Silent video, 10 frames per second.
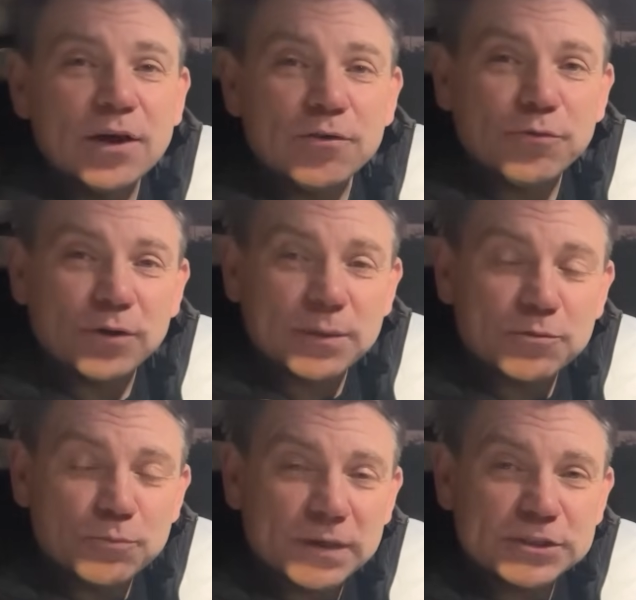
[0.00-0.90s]
vor dem
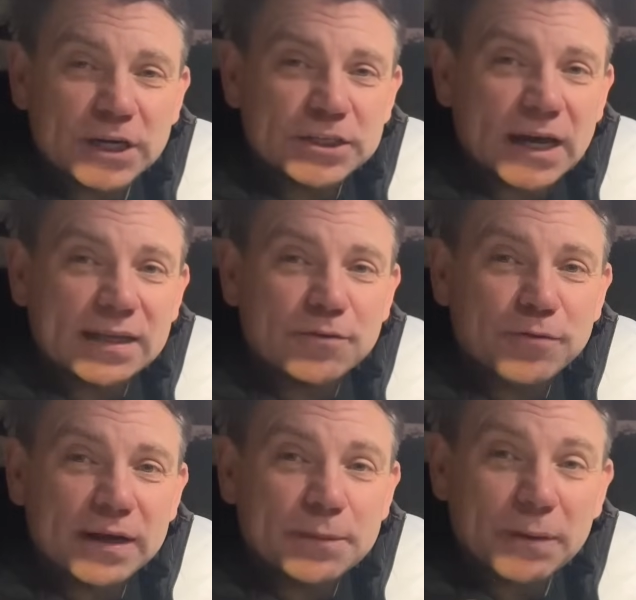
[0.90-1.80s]
Supercharger
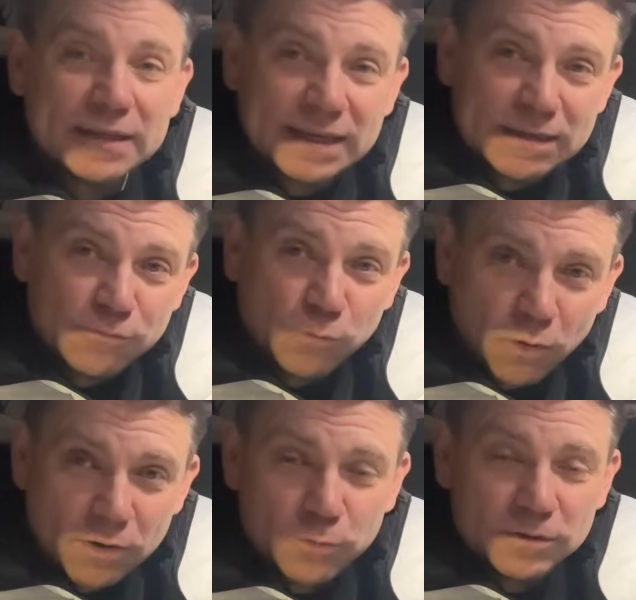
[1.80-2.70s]
angefangen, die Batterie
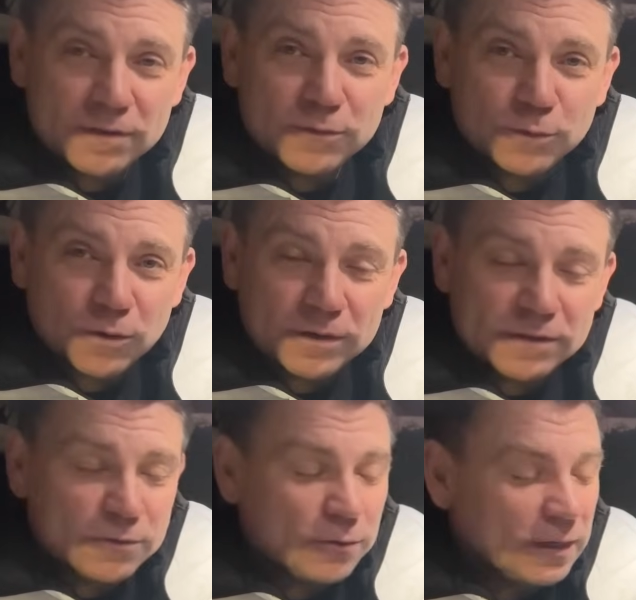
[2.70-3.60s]

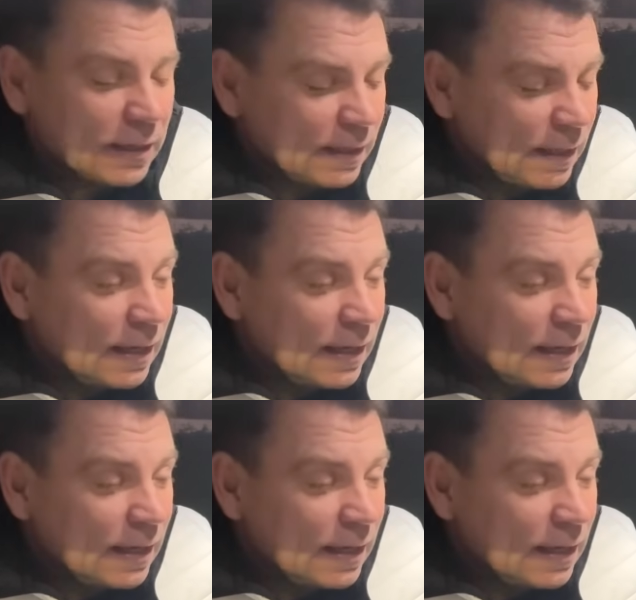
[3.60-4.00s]
vorzukonditionieren.